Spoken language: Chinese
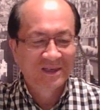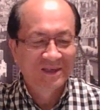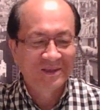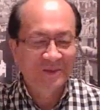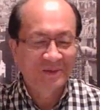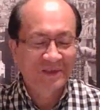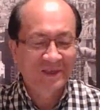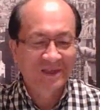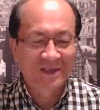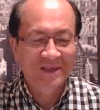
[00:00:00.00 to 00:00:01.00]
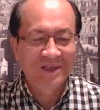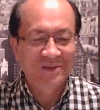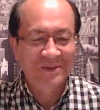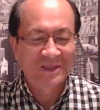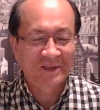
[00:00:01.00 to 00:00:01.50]
有这个内
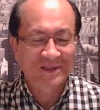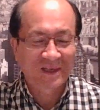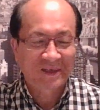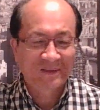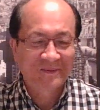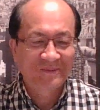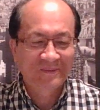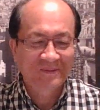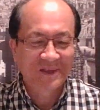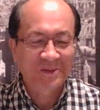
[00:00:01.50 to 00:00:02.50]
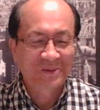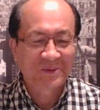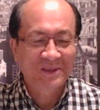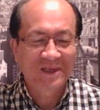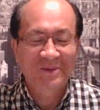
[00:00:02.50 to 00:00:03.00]
斗的色彩，也就是
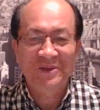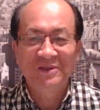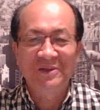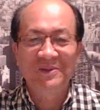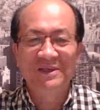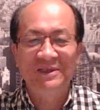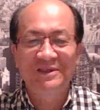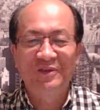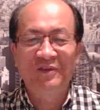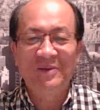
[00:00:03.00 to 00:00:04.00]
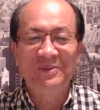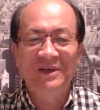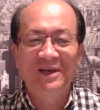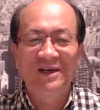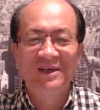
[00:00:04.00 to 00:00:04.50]
说，像朴槿惠自己反驳、
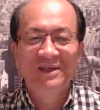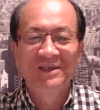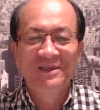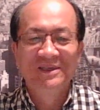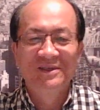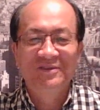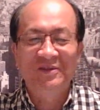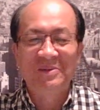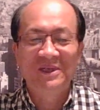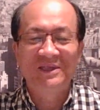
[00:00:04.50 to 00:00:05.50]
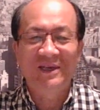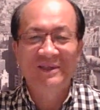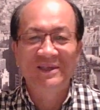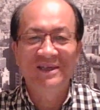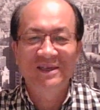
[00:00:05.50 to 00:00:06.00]
啊，反驳讲
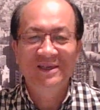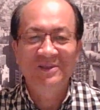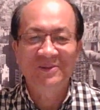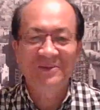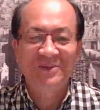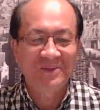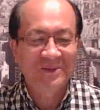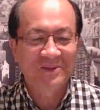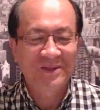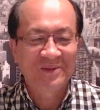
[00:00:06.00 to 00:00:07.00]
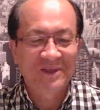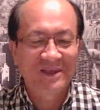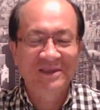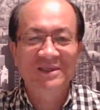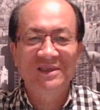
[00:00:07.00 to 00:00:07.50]
那样，就是有有人对他
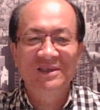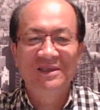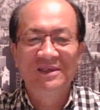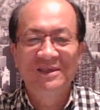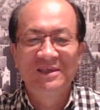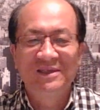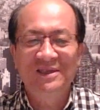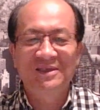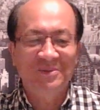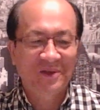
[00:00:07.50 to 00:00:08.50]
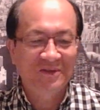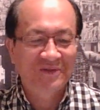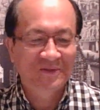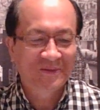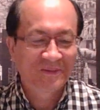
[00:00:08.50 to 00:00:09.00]
进行。政治报
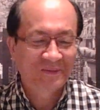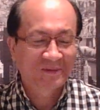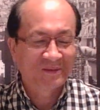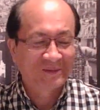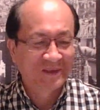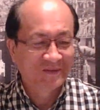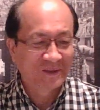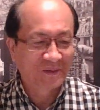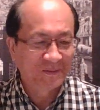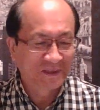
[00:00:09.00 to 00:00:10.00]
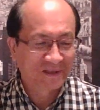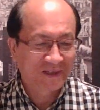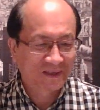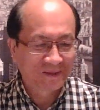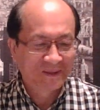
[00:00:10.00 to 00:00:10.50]
复，因为我们知
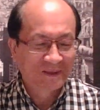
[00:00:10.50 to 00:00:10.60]
道，